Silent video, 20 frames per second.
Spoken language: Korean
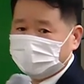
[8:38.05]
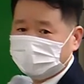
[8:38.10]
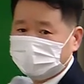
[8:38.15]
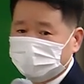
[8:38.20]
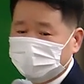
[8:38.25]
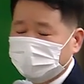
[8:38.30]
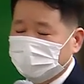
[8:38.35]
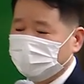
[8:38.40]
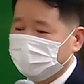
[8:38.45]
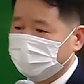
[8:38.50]

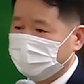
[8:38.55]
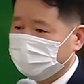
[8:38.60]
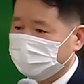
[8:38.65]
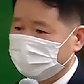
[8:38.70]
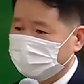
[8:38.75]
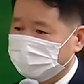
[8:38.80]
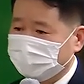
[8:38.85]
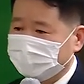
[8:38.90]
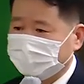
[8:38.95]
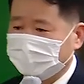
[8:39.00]
근데
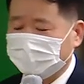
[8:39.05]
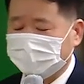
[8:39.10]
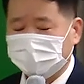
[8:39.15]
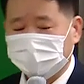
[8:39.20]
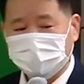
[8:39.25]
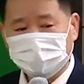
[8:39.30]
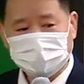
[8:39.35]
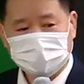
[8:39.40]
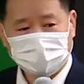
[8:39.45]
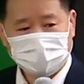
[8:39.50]
우리는
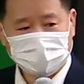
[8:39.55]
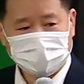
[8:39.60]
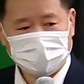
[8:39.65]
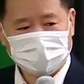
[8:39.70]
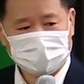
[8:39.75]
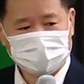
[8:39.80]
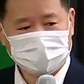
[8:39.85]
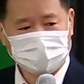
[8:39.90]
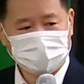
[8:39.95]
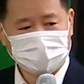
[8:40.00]

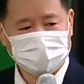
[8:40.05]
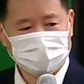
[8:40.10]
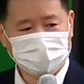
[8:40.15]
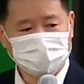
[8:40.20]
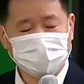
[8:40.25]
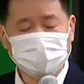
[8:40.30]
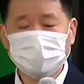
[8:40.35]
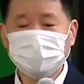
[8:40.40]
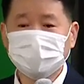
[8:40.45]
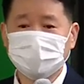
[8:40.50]
이상하게
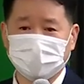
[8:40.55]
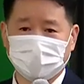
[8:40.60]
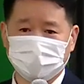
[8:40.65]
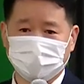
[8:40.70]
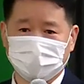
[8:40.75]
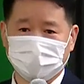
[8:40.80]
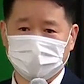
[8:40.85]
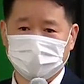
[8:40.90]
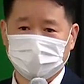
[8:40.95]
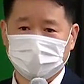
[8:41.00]

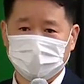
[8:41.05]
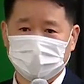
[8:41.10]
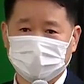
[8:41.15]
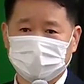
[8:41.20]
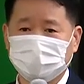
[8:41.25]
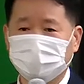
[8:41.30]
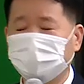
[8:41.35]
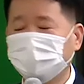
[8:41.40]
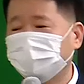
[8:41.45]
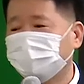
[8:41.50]
용두삼이
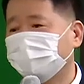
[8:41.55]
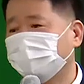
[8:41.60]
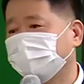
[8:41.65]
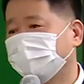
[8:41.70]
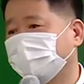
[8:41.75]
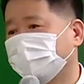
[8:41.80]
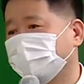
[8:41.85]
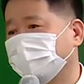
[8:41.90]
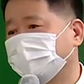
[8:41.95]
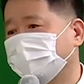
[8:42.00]
처음에
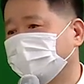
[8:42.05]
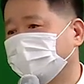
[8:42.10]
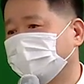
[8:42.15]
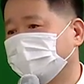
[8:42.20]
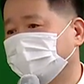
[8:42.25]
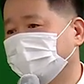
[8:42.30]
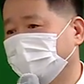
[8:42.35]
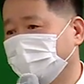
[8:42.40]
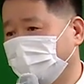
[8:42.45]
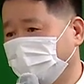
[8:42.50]
출발할 때는
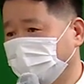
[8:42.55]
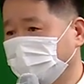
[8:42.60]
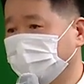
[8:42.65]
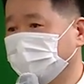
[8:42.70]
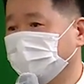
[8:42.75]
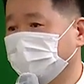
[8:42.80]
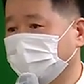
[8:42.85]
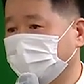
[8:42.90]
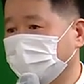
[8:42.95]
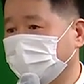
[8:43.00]
열심히
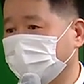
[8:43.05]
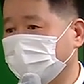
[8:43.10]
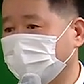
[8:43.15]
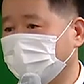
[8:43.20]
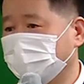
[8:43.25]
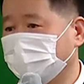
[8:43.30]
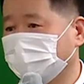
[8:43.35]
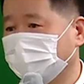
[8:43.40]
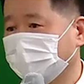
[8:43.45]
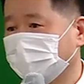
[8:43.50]

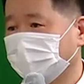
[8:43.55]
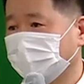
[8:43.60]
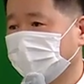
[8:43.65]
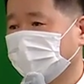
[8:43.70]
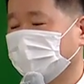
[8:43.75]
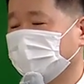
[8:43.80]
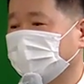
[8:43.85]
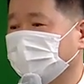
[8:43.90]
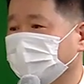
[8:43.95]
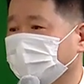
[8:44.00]
하다가
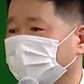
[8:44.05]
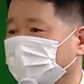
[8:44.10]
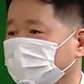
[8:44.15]
나중에